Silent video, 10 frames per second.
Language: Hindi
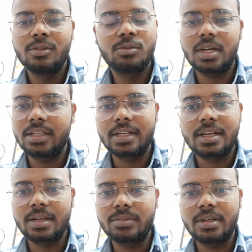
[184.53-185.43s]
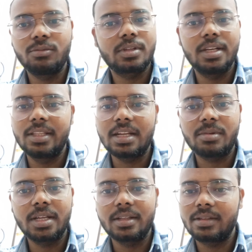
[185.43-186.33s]
तो हर जगह करप्शन है उसके लिए देना
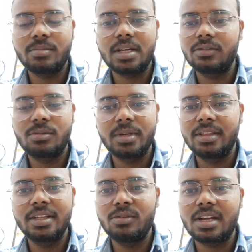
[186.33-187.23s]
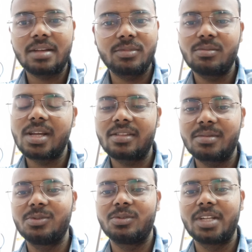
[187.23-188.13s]
पड़ेगा पाँच सौ रुपया दे दो आराम से तुम्हारा
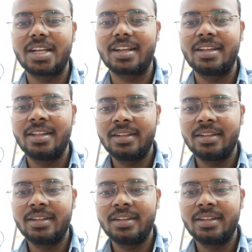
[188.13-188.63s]
सब कुछ हो जाएगा